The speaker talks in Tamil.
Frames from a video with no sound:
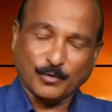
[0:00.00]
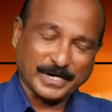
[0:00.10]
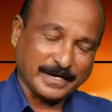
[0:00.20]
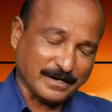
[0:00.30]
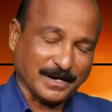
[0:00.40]

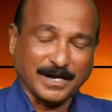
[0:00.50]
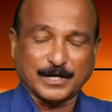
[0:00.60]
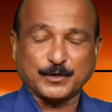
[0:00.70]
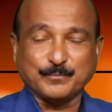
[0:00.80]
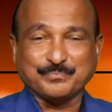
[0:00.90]
உங்கள்
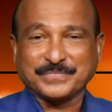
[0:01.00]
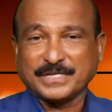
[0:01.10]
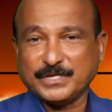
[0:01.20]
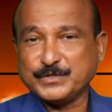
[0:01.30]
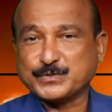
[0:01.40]
எல்லாரையும்
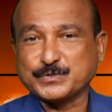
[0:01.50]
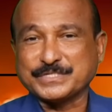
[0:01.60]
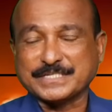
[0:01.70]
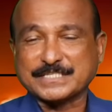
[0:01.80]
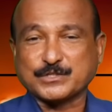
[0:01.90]
ஏசு
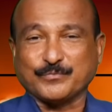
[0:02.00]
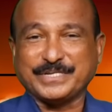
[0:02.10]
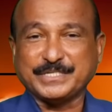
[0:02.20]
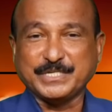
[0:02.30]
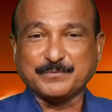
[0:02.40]

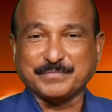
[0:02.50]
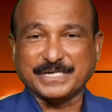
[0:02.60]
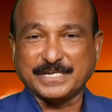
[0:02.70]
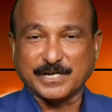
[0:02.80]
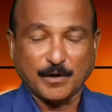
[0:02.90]
கிறிஸ்துவின்
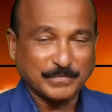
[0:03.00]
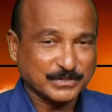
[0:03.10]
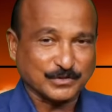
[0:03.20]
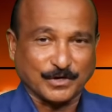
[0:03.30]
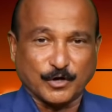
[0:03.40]
இன்பையின்
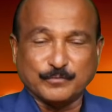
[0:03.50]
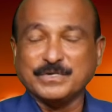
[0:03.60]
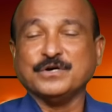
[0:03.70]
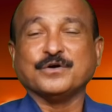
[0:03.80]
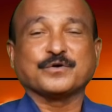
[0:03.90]
நாமத்தினாலும்
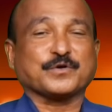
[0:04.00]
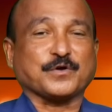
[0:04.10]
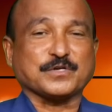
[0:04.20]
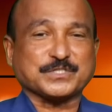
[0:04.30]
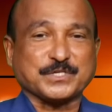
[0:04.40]

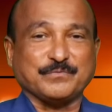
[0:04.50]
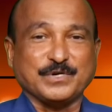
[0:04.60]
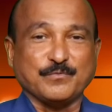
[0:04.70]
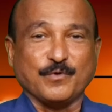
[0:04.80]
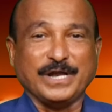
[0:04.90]
கிராஸ்
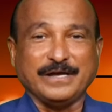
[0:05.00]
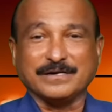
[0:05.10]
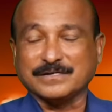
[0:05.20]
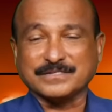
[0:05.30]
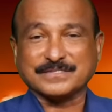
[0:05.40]
டிவி
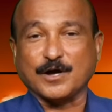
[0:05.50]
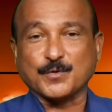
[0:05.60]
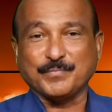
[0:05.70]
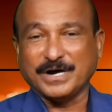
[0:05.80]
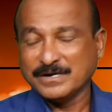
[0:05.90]
ஊழியங்கள்
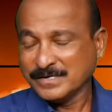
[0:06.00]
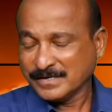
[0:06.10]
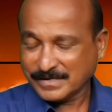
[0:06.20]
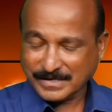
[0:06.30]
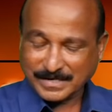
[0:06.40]
சார்பாக
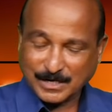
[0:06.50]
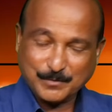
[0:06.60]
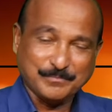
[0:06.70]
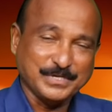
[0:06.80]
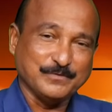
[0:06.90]
என்
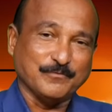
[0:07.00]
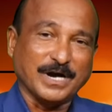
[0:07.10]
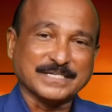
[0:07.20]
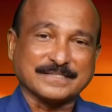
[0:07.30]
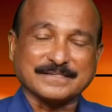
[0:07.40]
அன்பின்
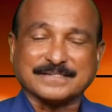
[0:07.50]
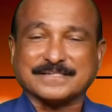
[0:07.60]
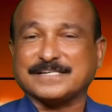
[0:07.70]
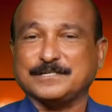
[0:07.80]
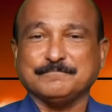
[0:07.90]

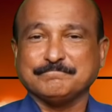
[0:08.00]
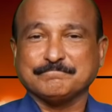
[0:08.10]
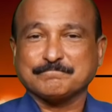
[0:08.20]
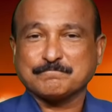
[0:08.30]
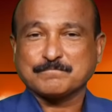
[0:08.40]
வாழ்த்துக்கள்
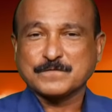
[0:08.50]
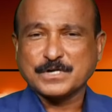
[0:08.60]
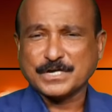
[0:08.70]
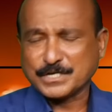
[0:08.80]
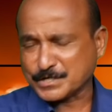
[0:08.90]

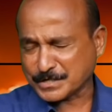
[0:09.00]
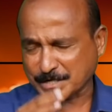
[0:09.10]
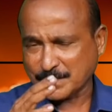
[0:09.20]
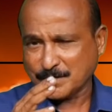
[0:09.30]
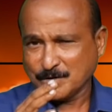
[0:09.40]

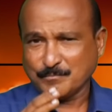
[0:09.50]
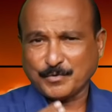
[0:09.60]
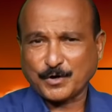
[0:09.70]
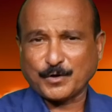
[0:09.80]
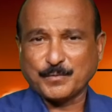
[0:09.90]
இன்றைய
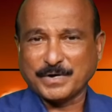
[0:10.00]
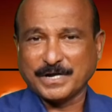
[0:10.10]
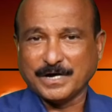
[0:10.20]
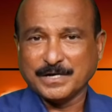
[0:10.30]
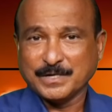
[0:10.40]

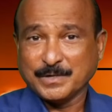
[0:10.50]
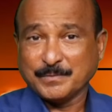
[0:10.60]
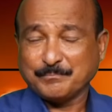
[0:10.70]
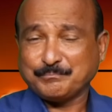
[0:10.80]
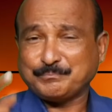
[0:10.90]
பரலோகமண்ணா
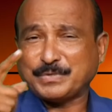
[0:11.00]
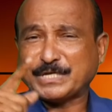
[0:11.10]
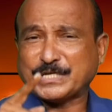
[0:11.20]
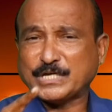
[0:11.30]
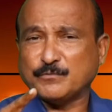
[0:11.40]

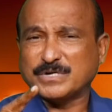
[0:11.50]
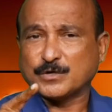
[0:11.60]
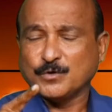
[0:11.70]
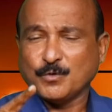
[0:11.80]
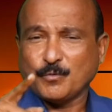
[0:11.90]

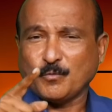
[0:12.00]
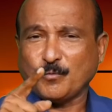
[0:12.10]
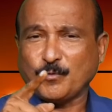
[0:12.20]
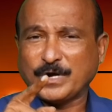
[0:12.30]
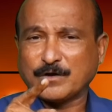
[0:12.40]
பெரியவர்
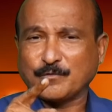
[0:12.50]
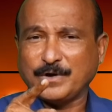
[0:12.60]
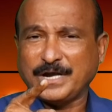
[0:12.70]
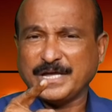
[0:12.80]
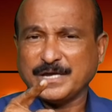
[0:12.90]

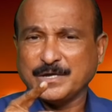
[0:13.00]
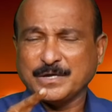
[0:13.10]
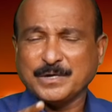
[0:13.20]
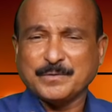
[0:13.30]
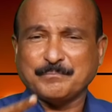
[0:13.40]
உனக்குள்ளே
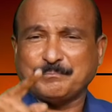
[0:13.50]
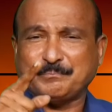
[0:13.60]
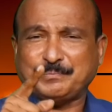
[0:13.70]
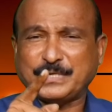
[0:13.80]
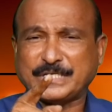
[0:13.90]

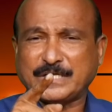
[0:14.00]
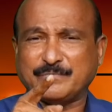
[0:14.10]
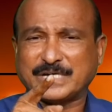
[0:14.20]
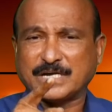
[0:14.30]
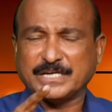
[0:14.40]

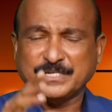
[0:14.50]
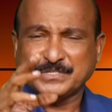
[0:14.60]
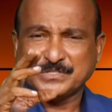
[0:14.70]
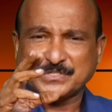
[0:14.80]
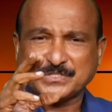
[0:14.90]
பெரியவைகளை
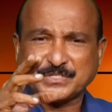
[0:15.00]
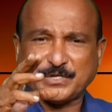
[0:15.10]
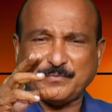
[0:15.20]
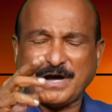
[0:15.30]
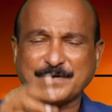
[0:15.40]

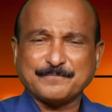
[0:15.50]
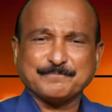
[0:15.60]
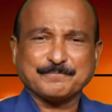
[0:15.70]
செய்வார்